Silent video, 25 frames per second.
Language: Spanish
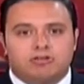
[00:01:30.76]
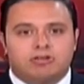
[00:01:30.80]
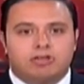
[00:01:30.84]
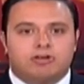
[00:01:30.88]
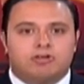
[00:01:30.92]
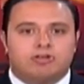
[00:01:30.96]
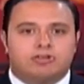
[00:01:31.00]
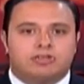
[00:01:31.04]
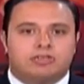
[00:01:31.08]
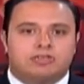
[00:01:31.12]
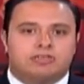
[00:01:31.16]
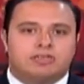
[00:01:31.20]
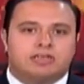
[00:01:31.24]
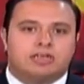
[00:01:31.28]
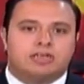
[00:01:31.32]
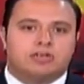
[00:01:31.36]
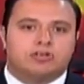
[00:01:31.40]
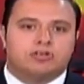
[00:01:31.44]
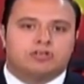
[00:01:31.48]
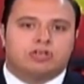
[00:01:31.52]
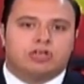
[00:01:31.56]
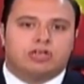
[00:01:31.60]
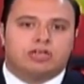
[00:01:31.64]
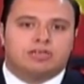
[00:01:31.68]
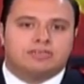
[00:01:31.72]
los Leones
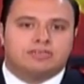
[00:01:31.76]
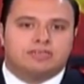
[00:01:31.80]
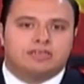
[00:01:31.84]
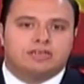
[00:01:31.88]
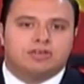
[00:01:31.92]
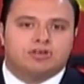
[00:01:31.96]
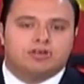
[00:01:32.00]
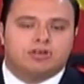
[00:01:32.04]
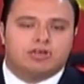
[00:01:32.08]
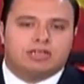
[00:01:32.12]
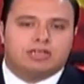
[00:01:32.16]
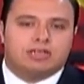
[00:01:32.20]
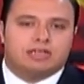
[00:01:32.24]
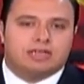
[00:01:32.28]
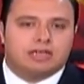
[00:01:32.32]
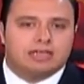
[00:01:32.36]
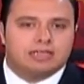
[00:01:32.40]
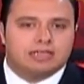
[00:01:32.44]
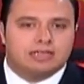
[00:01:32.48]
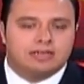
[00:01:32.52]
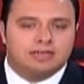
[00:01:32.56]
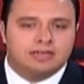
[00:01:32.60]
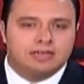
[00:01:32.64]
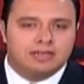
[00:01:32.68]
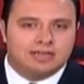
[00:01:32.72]
Negros a las 5 de la
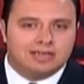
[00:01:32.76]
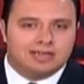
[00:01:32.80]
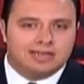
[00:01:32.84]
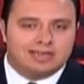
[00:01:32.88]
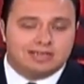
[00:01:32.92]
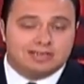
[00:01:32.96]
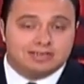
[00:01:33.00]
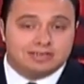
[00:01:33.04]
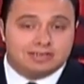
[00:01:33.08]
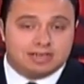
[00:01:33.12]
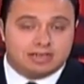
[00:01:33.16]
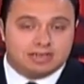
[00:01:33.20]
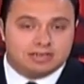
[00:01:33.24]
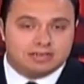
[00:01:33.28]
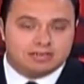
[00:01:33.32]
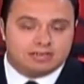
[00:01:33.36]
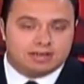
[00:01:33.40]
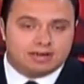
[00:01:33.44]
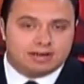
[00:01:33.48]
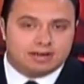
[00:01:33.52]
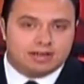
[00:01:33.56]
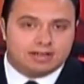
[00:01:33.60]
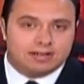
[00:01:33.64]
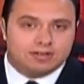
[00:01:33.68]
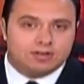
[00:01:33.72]
tarde estarán
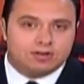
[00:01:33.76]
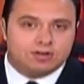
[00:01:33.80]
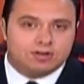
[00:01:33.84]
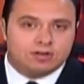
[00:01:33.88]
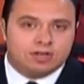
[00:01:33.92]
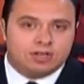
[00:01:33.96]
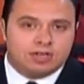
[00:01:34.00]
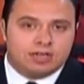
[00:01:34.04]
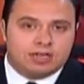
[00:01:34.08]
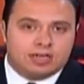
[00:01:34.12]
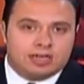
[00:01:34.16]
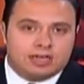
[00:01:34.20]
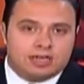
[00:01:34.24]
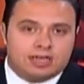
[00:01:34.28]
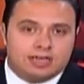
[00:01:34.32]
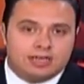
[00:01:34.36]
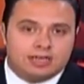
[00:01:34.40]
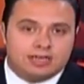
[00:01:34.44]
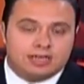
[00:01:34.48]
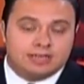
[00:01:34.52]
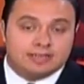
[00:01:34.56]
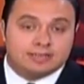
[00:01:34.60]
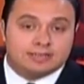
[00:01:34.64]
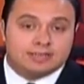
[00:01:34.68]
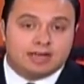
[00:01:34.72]
cerrando
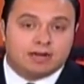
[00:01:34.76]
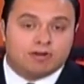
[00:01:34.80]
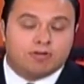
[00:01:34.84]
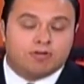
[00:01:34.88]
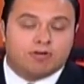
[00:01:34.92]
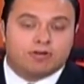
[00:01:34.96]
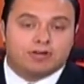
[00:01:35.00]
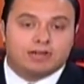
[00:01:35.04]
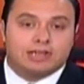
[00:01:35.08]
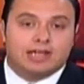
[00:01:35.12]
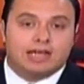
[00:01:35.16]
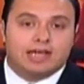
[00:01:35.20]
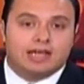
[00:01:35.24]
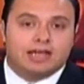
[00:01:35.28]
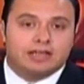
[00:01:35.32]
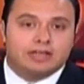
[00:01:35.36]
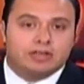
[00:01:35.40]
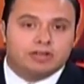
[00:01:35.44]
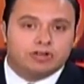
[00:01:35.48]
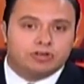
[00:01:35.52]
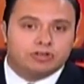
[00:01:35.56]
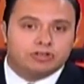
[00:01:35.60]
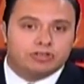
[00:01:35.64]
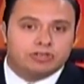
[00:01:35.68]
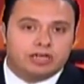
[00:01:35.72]
eh, esta jornada
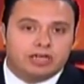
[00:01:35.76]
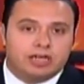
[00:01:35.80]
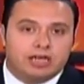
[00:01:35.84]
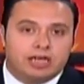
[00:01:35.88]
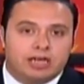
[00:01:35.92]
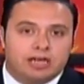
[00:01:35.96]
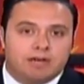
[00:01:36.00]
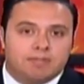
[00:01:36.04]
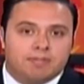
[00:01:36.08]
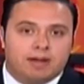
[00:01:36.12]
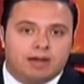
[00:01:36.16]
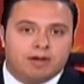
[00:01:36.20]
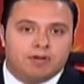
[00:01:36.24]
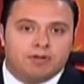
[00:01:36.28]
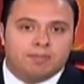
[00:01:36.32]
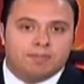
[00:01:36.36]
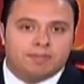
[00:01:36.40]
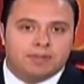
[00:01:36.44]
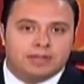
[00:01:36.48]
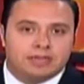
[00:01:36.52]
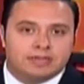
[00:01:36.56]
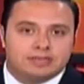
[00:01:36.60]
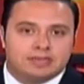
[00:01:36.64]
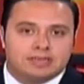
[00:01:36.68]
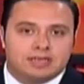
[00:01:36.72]
2 del el
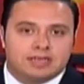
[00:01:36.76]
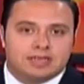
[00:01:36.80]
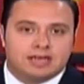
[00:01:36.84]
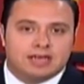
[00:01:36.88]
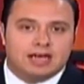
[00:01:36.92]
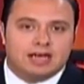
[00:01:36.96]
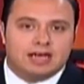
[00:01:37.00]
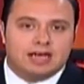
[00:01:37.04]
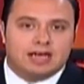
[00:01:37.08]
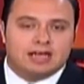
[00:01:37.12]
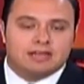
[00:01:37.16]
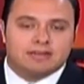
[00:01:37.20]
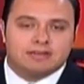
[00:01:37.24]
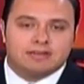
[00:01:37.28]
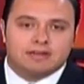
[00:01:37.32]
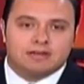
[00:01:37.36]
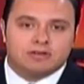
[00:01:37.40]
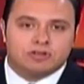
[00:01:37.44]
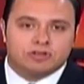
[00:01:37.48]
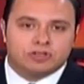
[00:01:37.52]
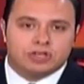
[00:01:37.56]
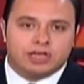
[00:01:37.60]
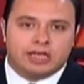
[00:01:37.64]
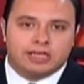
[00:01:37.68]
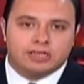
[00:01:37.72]
Balompié Azteca ante
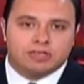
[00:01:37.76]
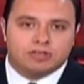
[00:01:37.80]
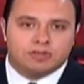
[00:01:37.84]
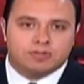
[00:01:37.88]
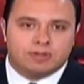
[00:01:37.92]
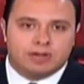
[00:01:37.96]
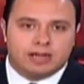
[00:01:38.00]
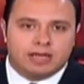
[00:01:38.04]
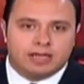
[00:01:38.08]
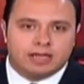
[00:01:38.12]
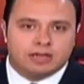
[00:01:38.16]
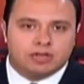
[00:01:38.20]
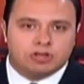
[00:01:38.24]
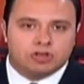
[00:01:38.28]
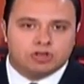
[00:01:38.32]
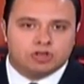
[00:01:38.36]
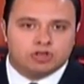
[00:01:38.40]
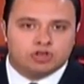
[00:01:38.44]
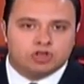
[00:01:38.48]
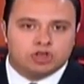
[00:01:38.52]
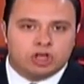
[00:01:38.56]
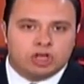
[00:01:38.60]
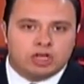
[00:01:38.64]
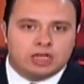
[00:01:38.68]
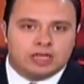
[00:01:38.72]
los Gallos
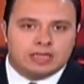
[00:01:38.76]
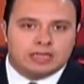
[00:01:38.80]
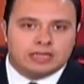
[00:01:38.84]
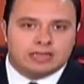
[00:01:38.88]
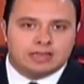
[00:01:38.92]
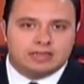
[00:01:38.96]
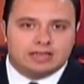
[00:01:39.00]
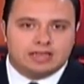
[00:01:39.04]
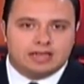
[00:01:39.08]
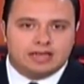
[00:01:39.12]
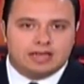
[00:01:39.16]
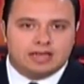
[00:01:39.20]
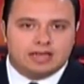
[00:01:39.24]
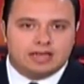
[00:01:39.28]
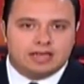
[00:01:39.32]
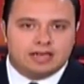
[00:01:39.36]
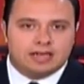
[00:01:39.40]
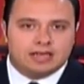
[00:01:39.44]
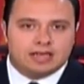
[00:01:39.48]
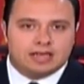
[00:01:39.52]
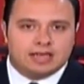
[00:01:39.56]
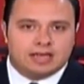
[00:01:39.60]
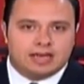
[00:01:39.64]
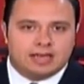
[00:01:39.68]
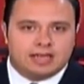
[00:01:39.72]
Blancos de
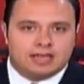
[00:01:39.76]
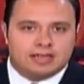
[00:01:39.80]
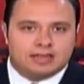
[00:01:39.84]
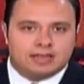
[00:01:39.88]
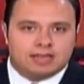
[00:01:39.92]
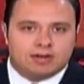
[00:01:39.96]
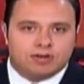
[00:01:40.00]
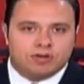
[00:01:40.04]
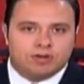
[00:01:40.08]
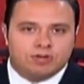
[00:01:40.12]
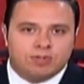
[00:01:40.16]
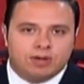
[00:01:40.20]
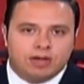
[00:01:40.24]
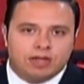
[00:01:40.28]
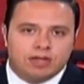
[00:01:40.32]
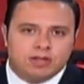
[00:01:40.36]
El Querétaro.